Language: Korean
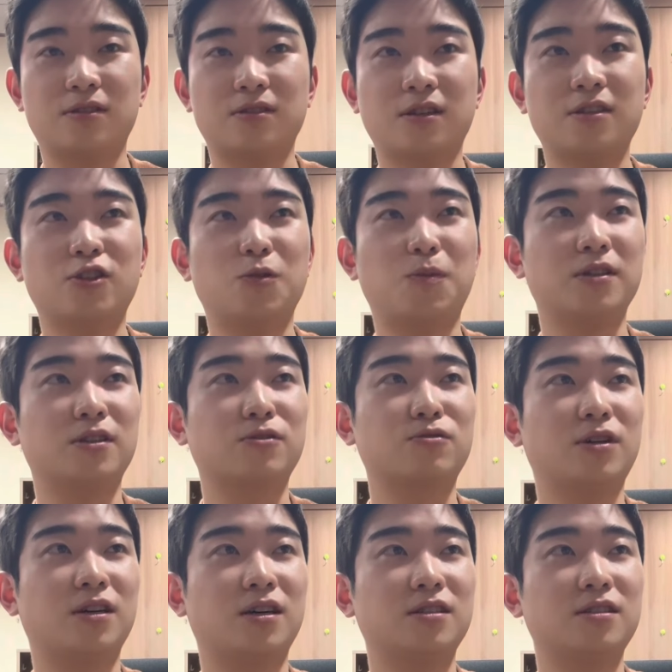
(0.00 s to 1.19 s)
한지 얼마 안
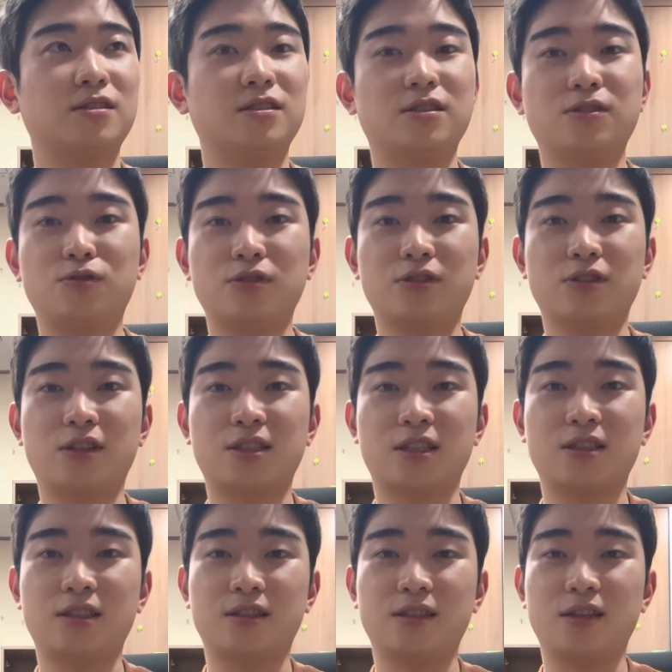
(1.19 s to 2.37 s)
됐구나 한 일주일 전에 산
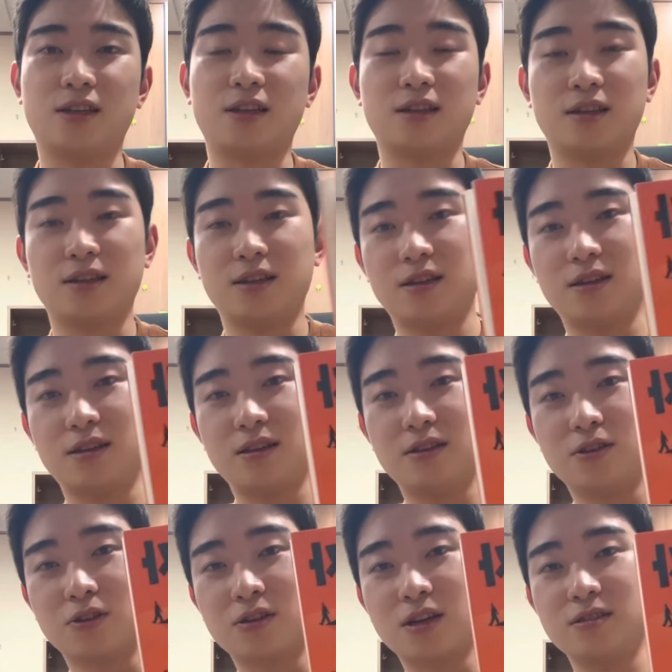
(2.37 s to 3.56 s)
책인데
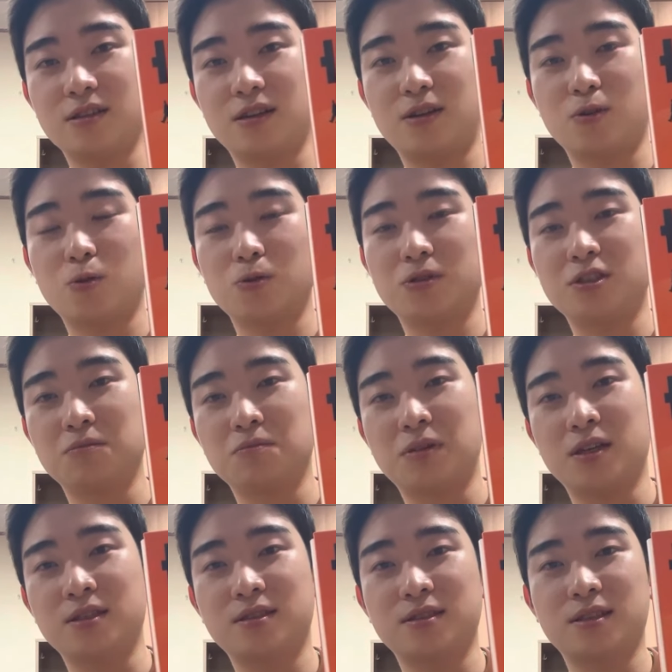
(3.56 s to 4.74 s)
역행자라고 지금
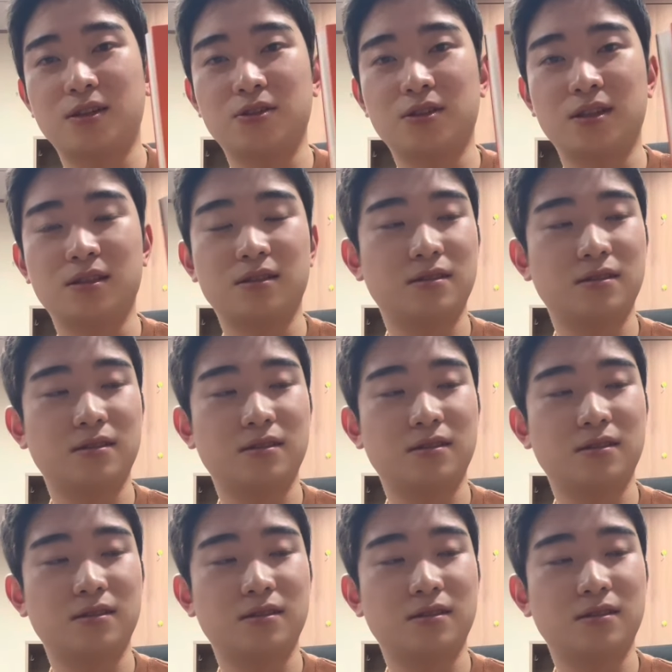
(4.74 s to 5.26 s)
베스트셀러다